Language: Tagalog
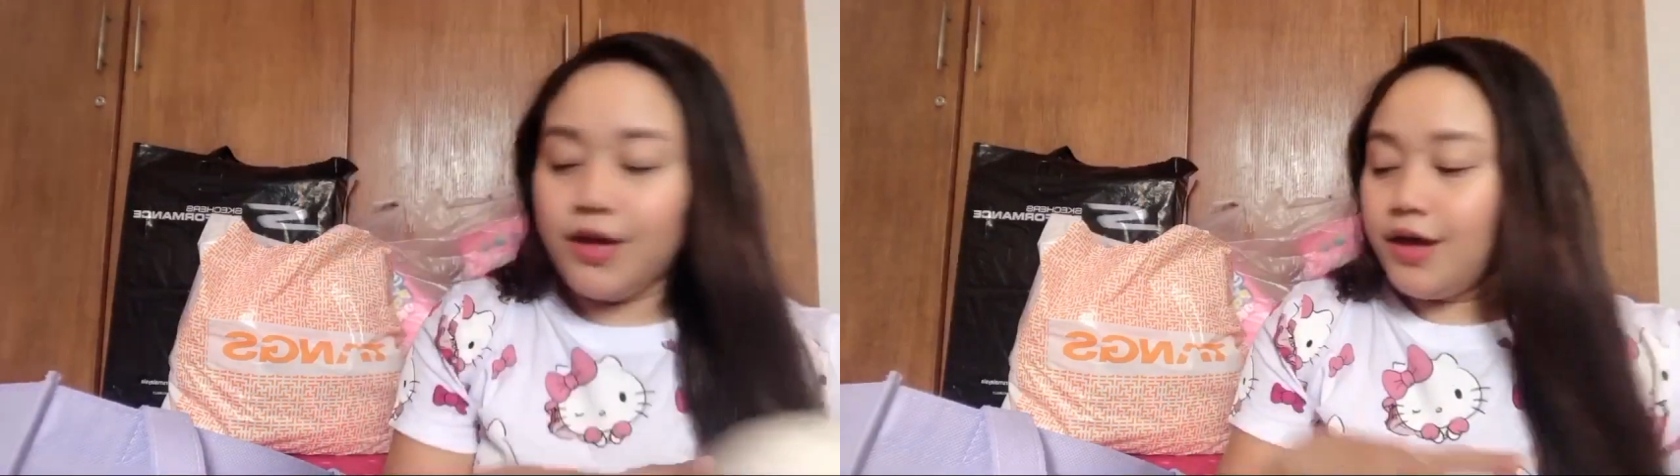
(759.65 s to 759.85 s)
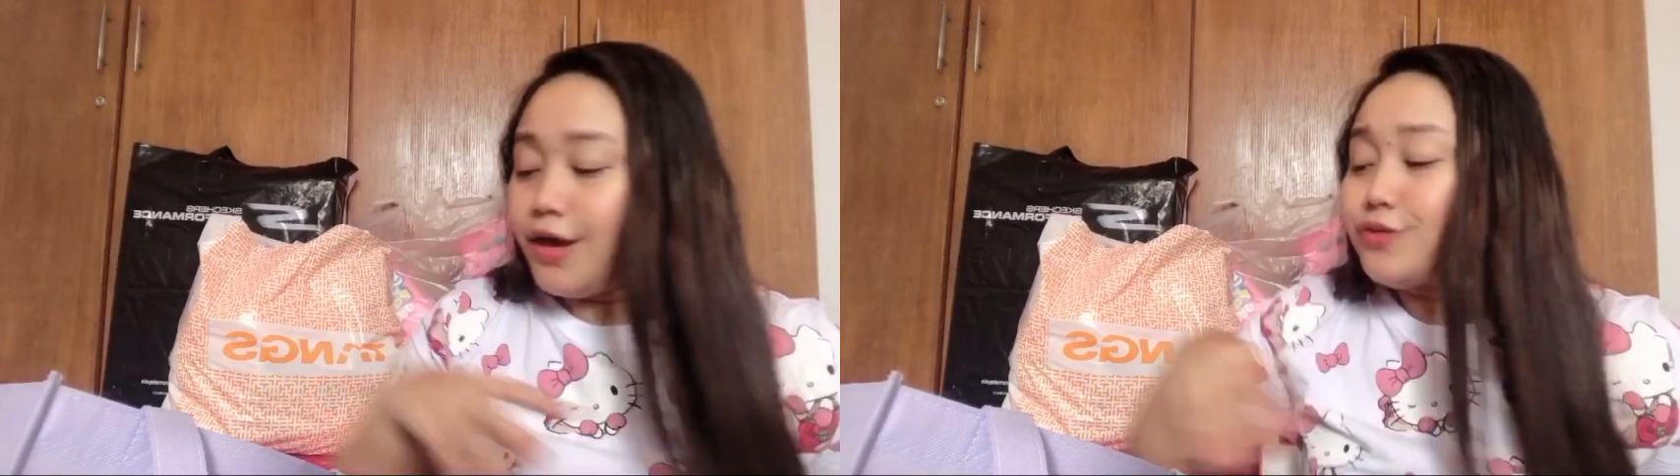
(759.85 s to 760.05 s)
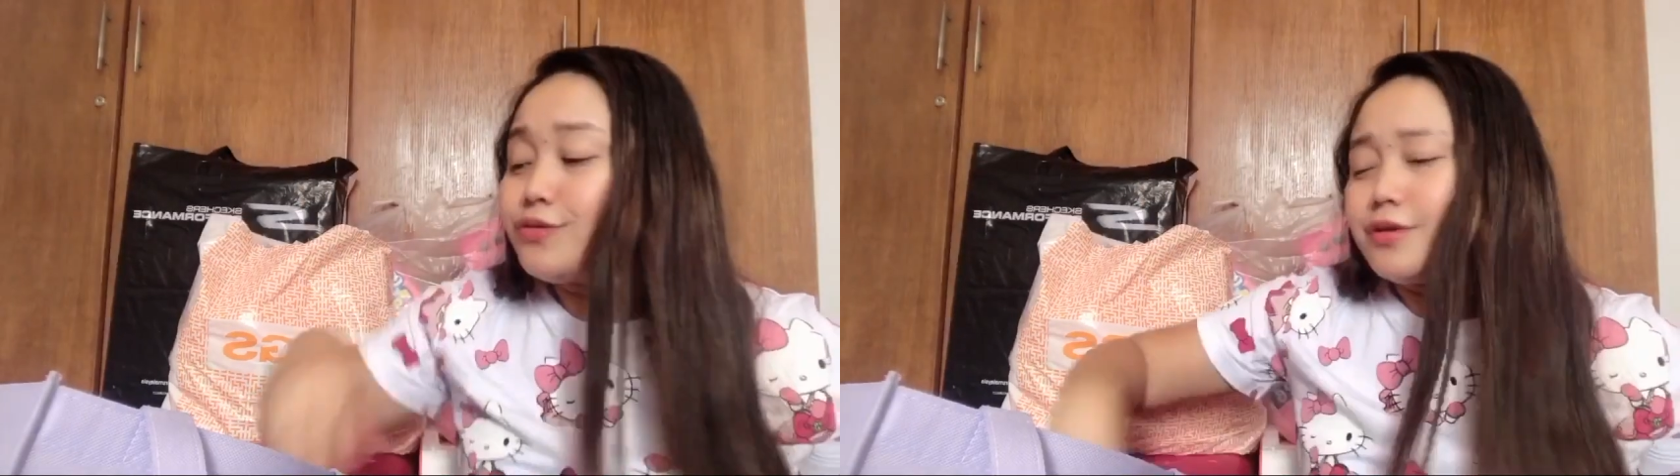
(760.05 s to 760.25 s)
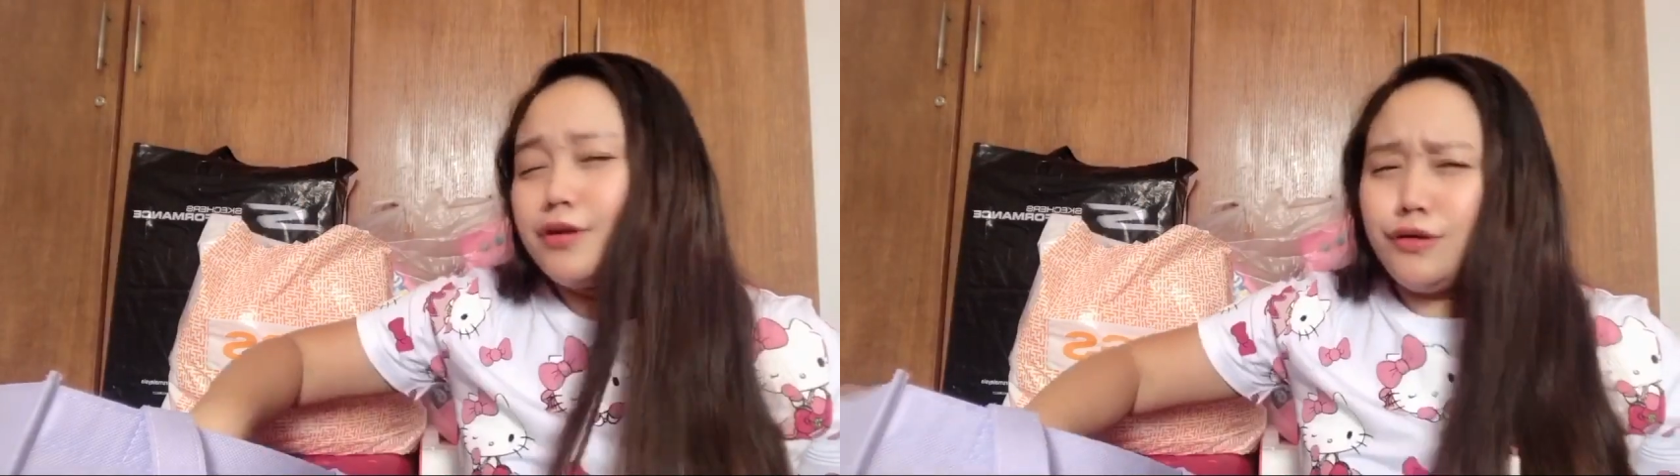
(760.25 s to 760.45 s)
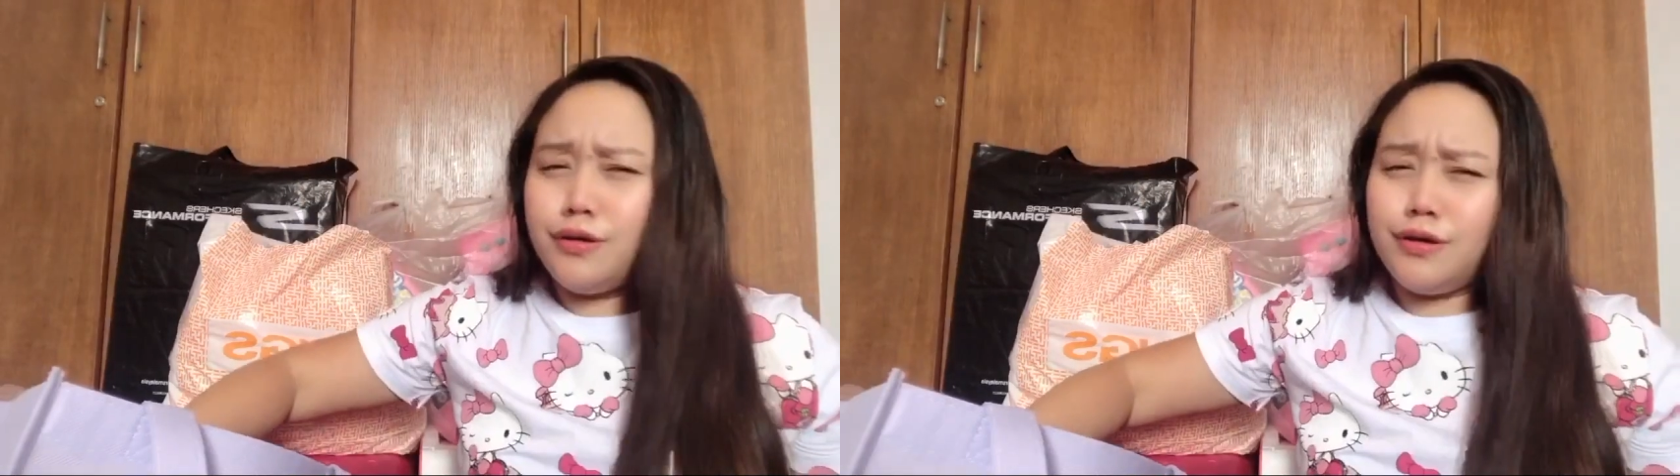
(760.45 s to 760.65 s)
Ito
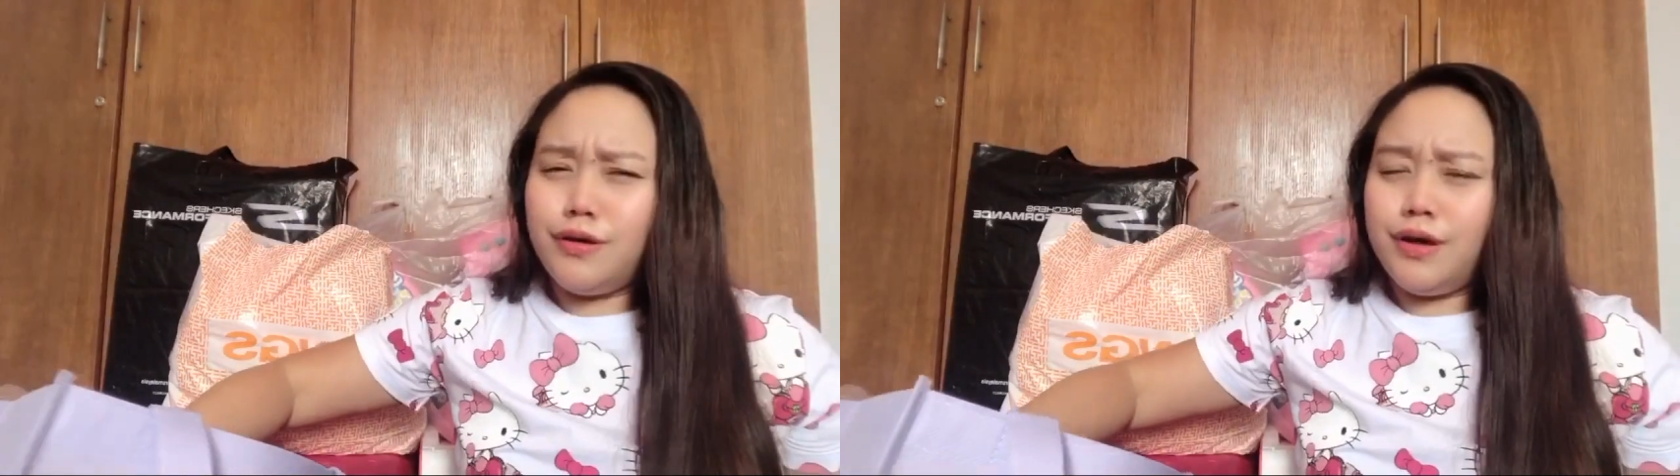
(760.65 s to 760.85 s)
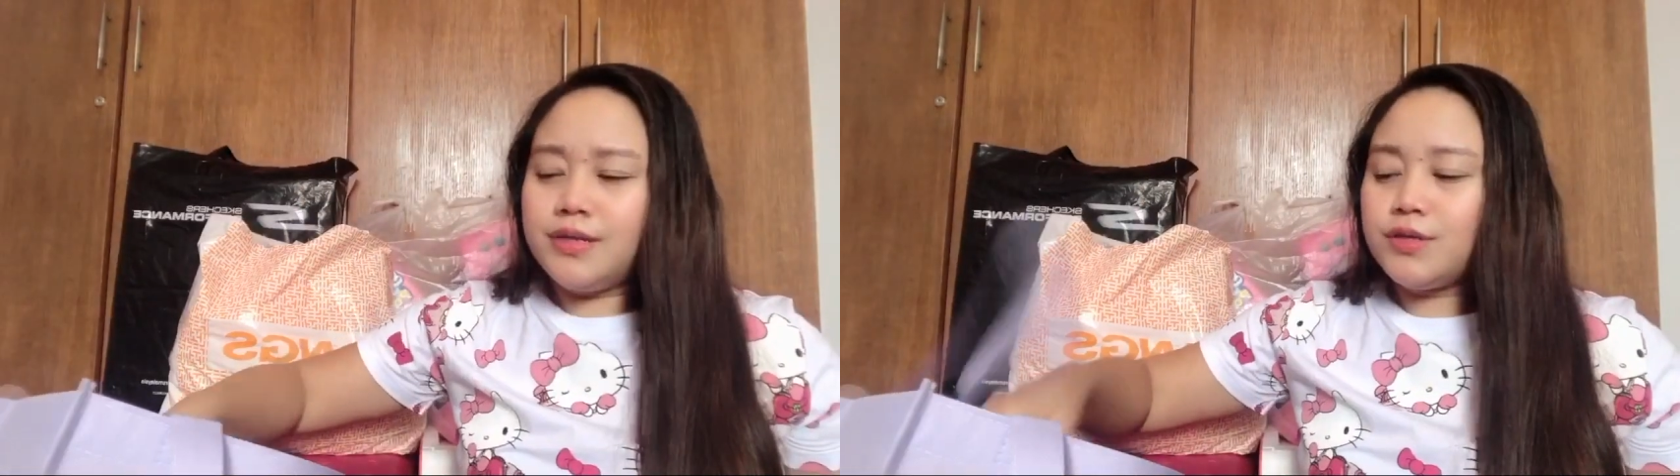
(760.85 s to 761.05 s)
talaga, guys.